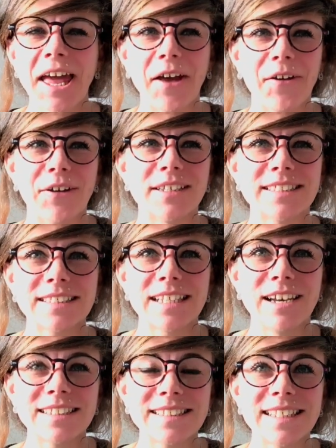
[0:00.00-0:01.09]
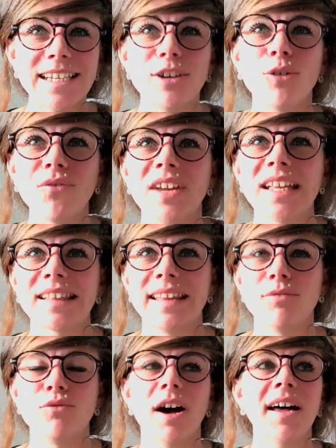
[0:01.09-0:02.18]
Euh, c'est le fait
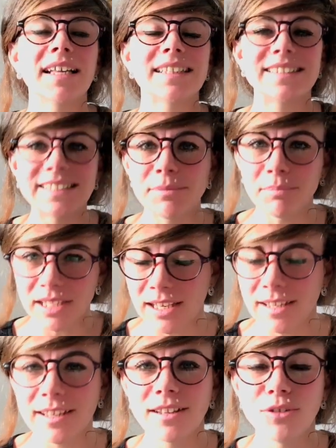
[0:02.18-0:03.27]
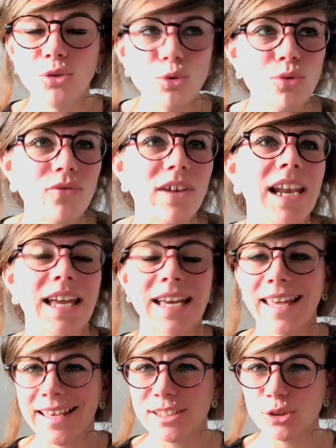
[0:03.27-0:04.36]
d'avoir 10 000 nouvelles
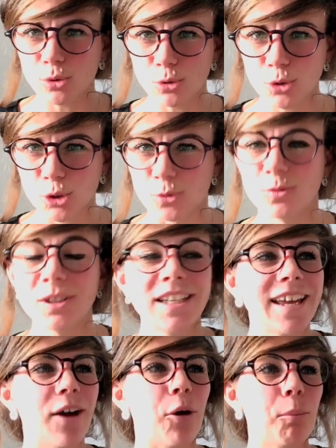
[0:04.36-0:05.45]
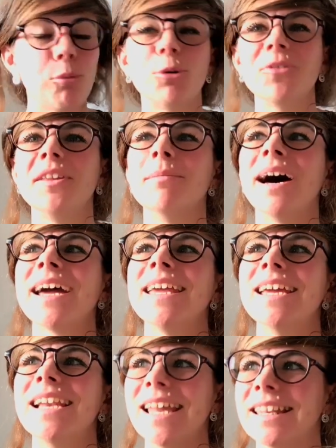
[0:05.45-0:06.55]
résolutions euh, pour
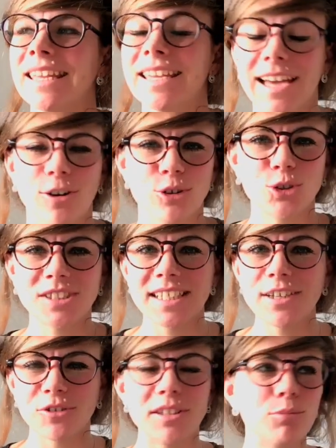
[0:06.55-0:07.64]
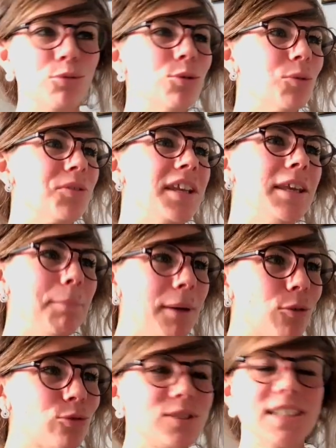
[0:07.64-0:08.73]
démarrer l'année. Alors je sais qu'au début on est hyper
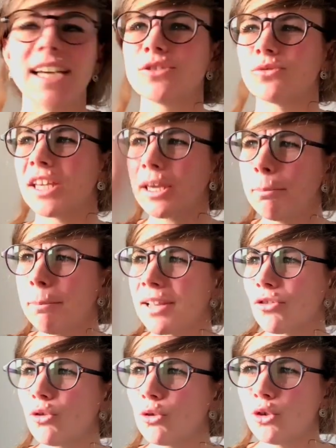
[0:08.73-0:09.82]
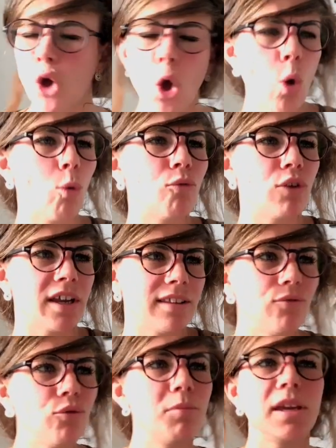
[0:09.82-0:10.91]
enthousiaste, on écrit plein de trucs, on veut arrêter
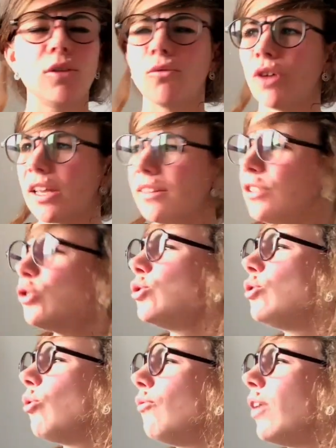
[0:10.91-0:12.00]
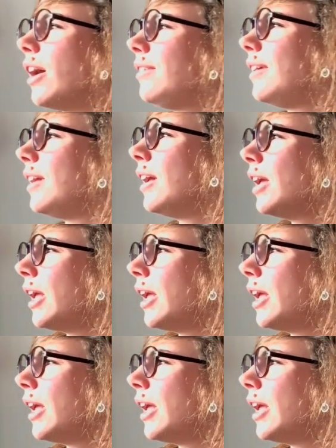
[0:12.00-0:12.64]
de fumer, on veut arrêter le sucre, on veut arrêter,